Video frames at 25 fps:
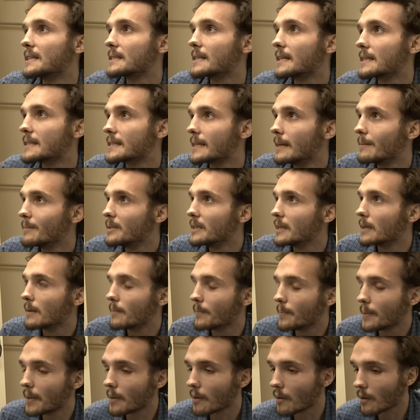stessa mia,
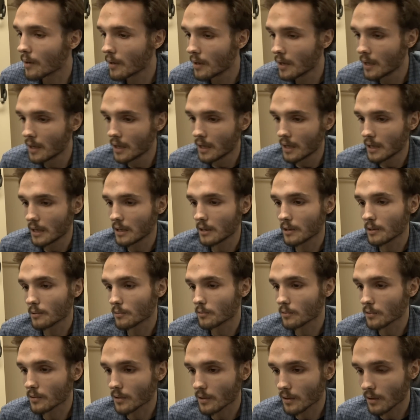però il
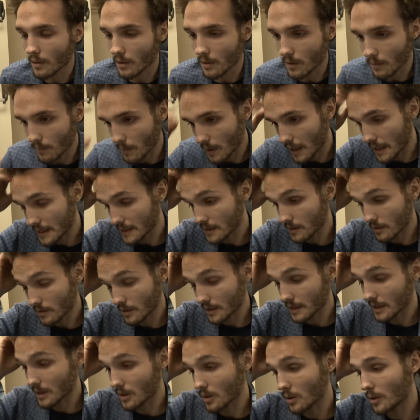chirurgo plastico ha
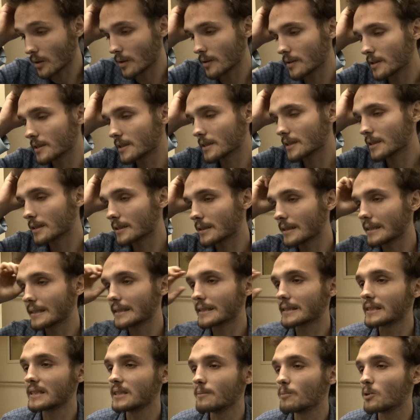detto
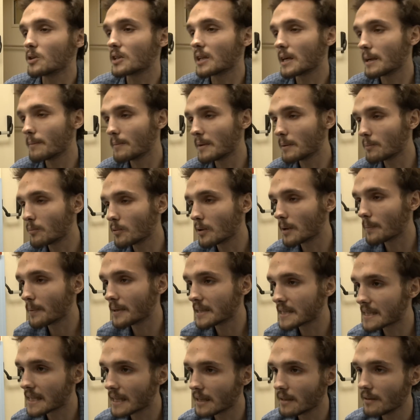si potrebbe pure
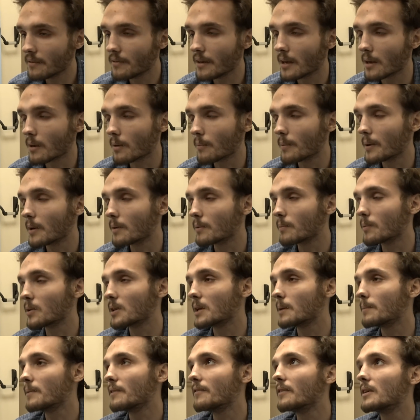pensare di farlo, però
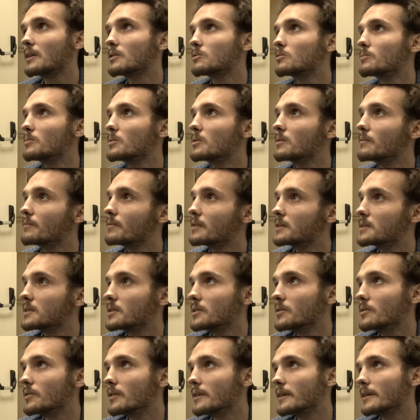potrebbe fare subito
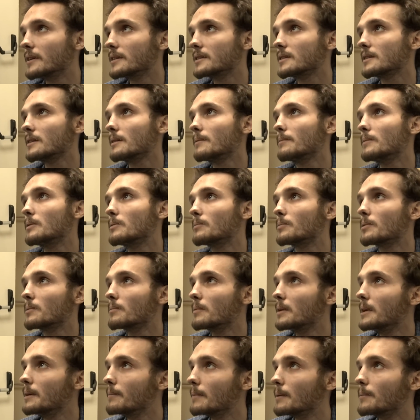infezione, sarebbe un
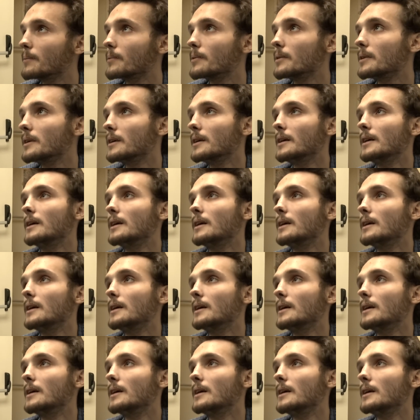problema poi